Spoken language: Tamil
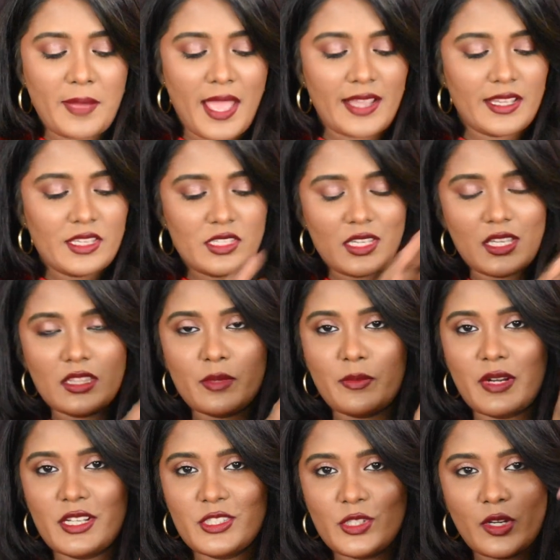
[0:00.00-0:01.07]
பேக்கேஜிங் இந்த
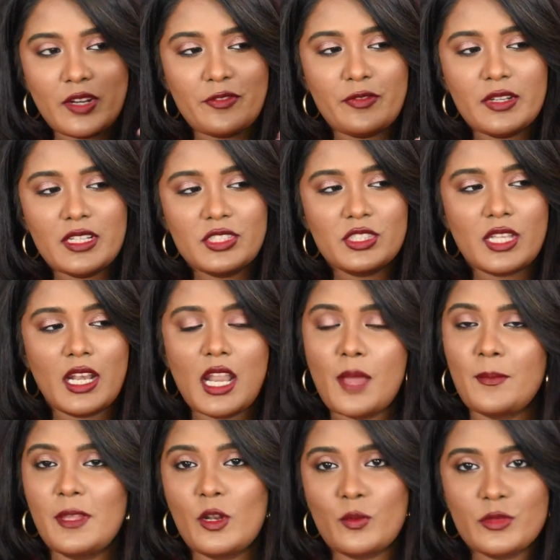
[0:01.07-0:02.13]
ப்ரஷ்ஷோட ஃபினிஷ்
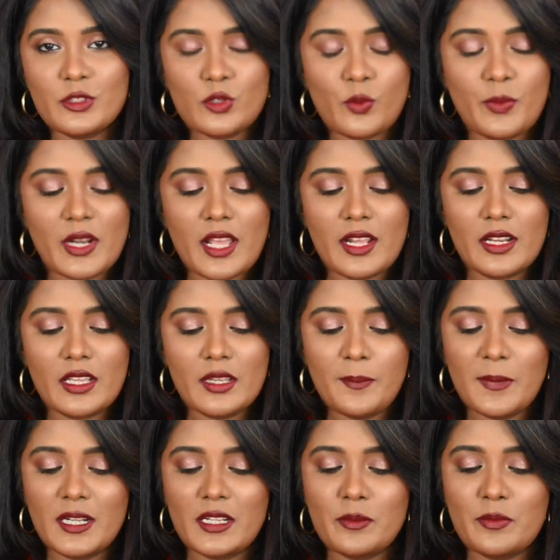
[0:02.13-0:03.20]
எல்லாமே ரொம்ப சூப்பராக
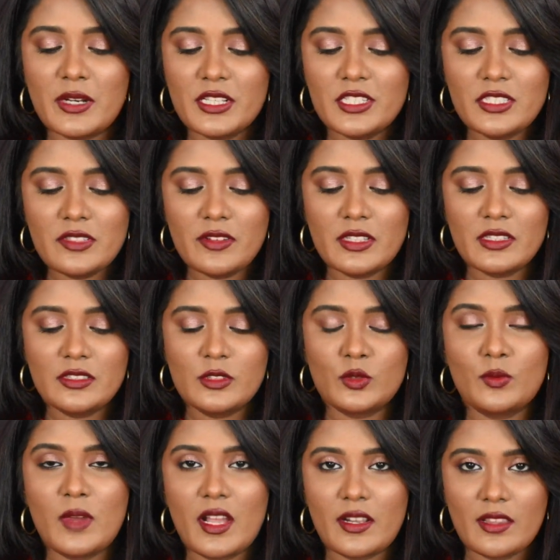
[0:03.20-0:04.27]
இருக்குது பட் ப்ரஷ் வந்து
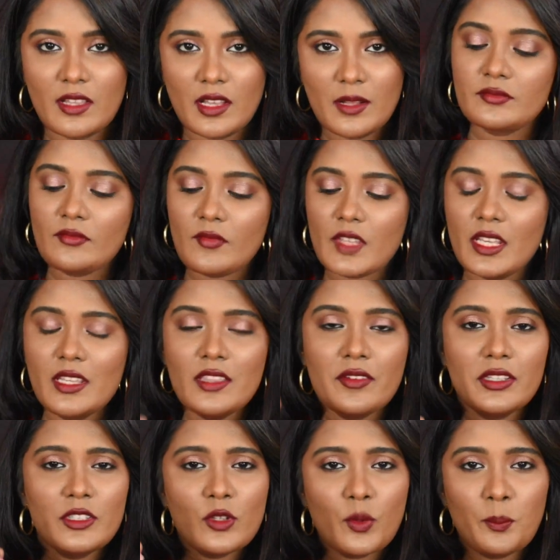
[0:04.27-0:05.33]
சுமார் தான் இது
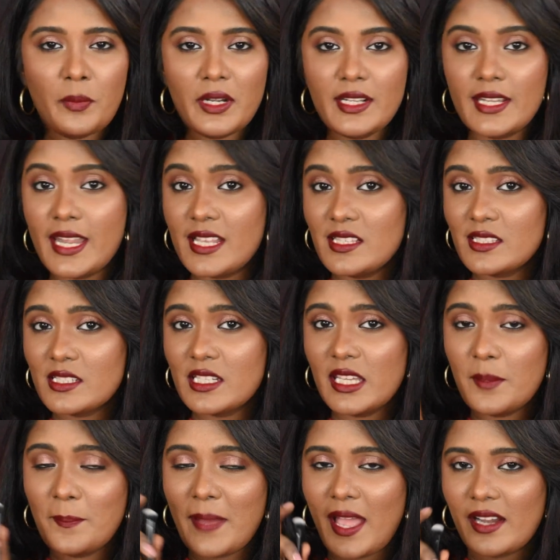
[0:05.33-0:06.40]
வந்து ரொம்ப
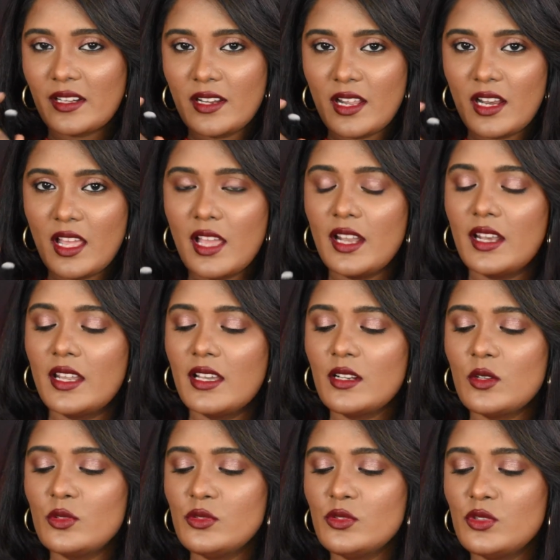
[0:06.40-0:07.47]
டென்ஸ்லி பேக்டாலாம் இல்லை
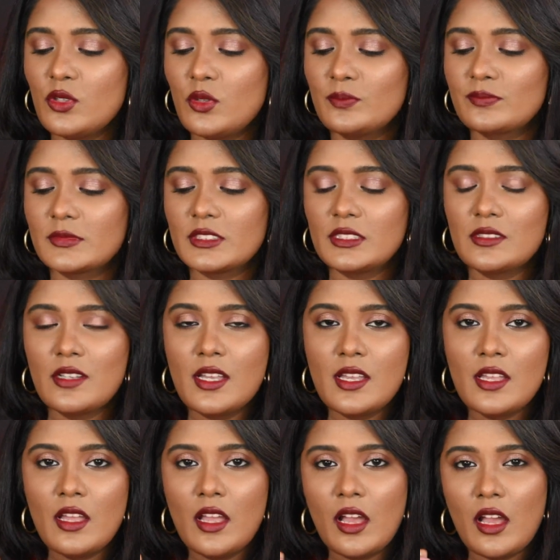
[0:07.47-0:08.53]
கொஞ்சம்
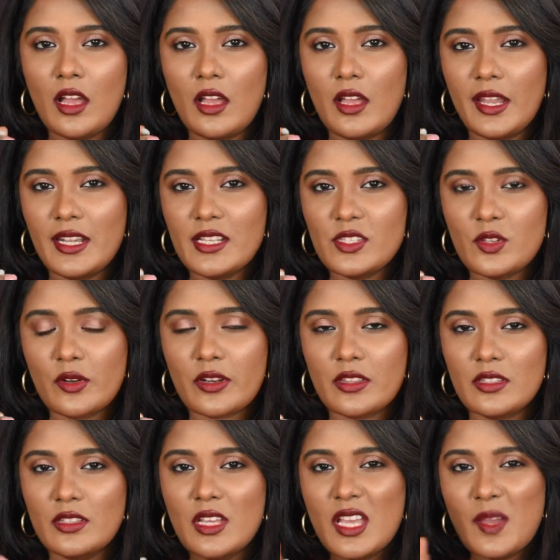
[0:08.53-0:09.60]
என்ன சொல்கிறது